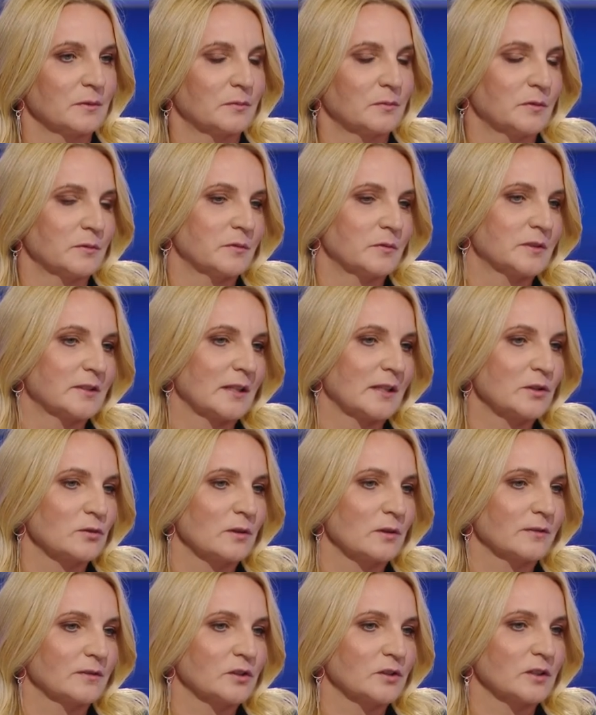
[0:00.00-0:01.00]
e, i, i,
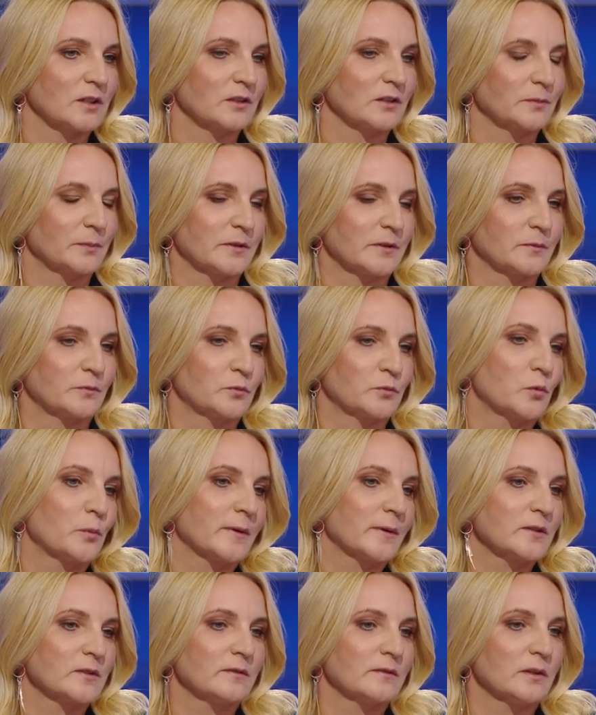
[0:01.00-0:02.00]
Stanisław Tyszka
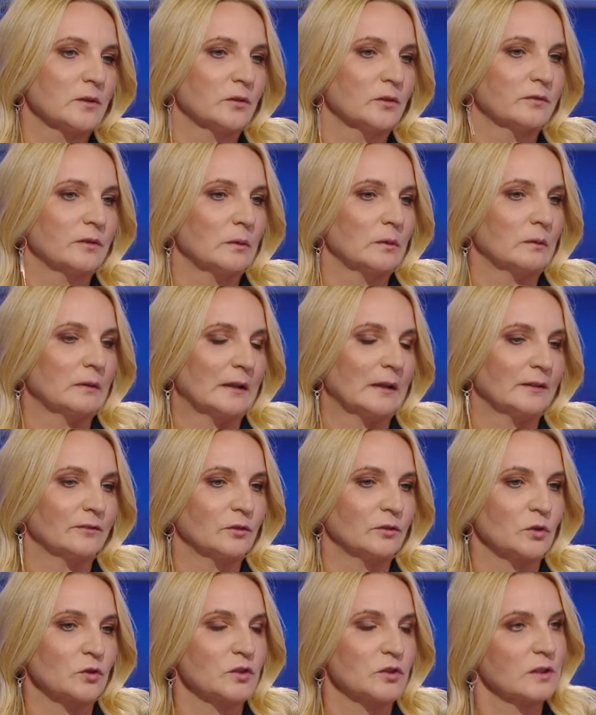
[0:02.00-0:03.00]
współpracowali od wielu lat.
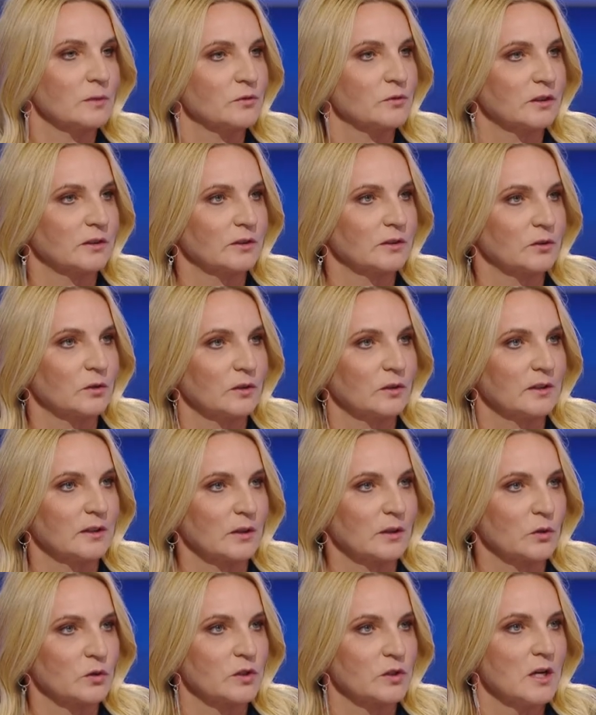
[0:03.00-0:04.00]
Widocznie im się te drogi
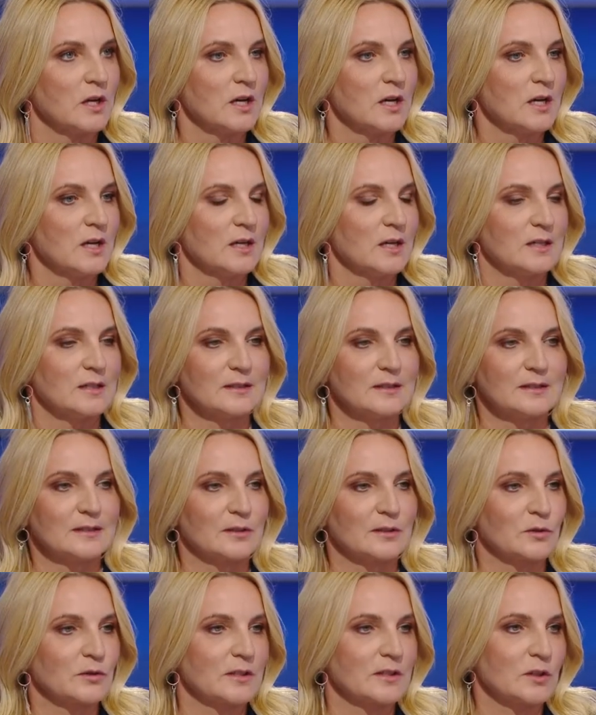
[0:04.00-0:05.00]
jakoś e,
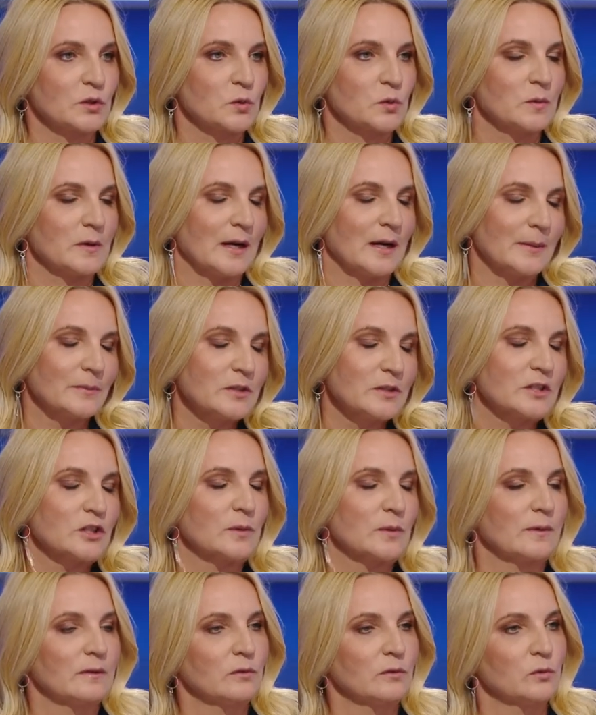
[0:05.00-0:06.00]
rozeszły, ale myślę,
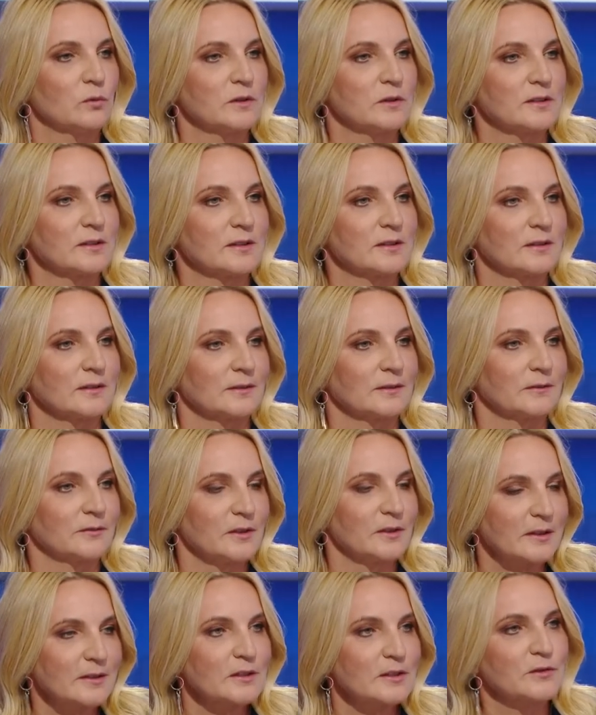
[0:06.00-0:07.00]
że Paweł Kukis e,
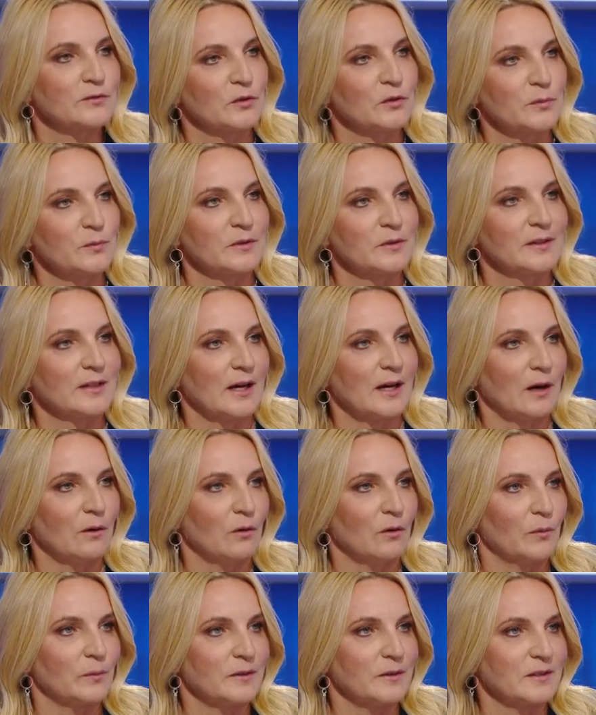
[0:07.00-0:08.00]
wierny swoim
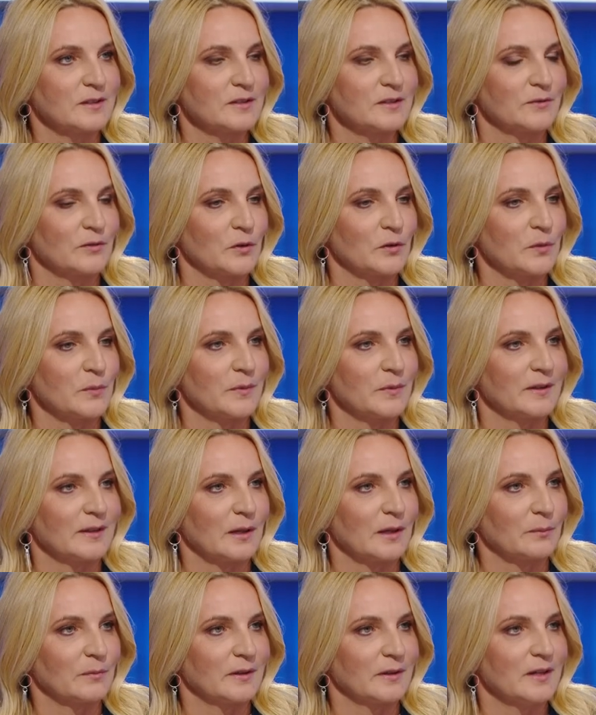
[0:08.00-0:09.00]
ideałom i swoim
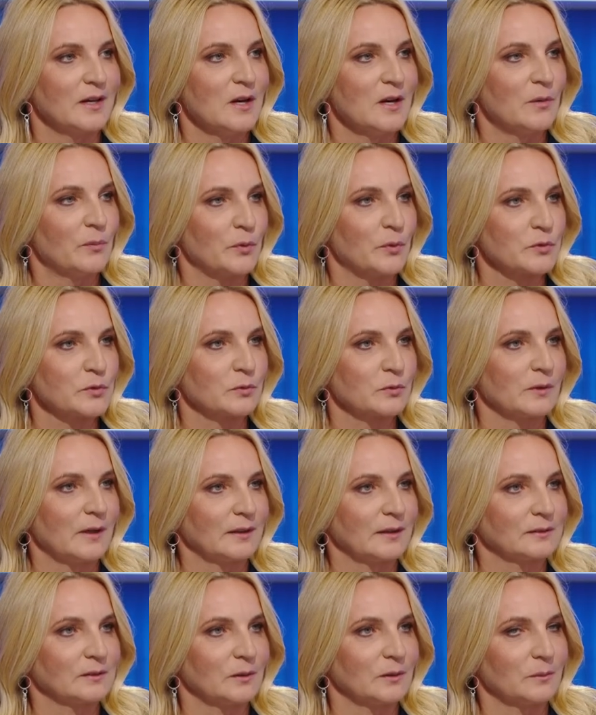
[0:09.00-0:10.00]
jakby
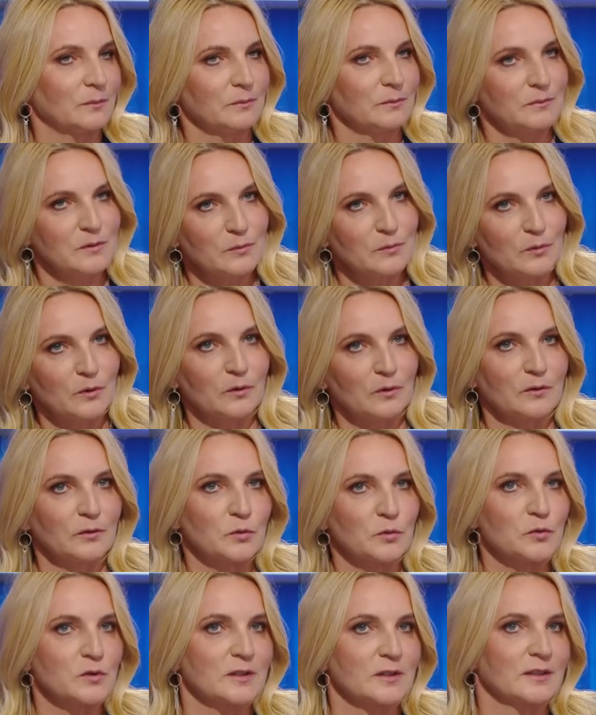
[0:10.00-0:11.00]
postulatom, mimo
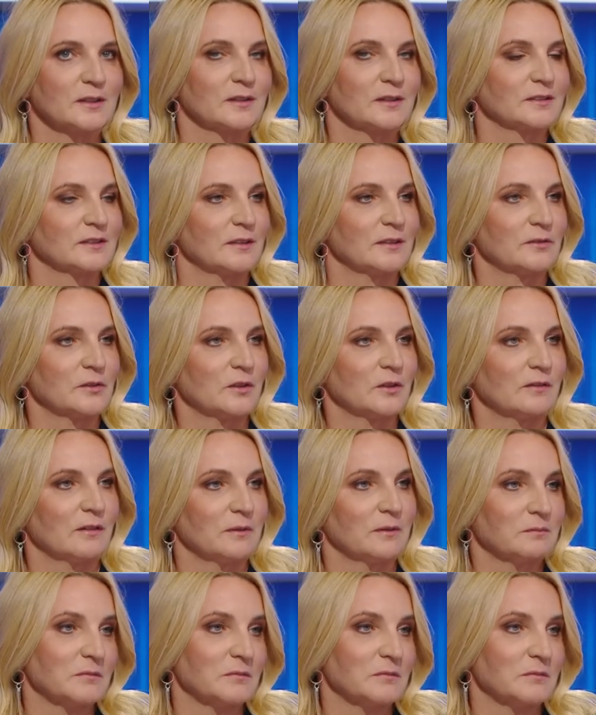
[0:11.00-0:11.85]
różnych zawirowań. Pytam o to,